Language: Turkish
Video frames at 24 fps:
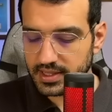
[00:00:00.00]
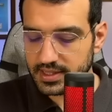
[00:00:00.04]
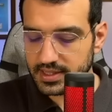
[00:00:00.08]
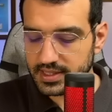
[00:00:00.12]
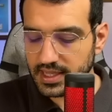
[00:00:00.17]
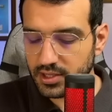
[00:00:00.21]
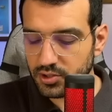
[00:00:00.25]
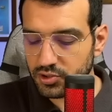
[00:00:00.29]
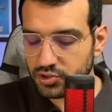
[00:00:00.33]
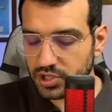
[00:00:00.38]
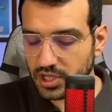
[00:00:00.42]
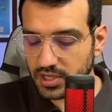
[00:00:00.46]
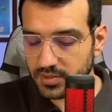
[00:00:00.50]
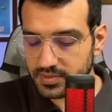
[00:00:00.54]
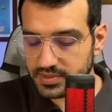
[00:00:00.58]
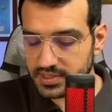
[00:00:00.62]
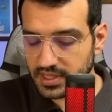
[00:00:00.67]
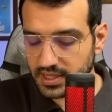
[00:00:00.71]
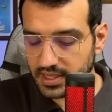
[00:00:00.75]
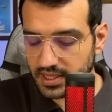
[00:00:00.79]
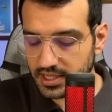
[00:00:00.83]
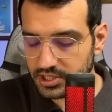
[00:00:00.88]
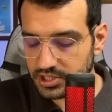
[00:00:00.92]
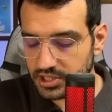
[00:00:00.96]
Diğer üçgenimiz
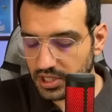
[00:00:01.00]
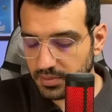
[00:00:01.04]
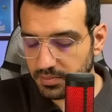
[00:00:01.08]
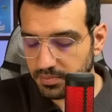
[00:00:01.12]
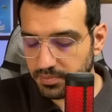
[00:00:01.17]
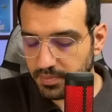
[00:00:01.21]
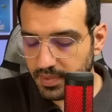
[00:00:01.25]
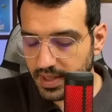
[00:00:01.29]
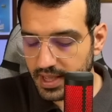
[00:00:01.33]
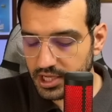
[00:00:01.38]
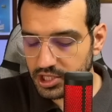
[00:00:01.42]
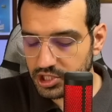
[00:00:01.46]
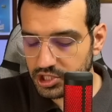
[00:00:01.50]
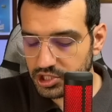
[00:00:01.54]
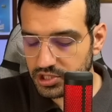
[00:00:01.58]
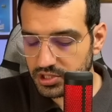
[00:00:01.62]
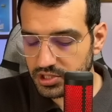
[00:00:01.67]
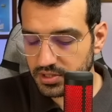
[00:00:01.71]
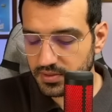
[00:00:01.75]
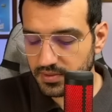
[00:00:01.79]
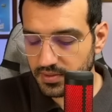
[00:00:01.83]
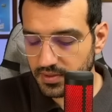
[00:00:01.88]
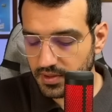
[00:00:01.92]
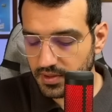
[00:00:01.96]
arkadaşlar 5,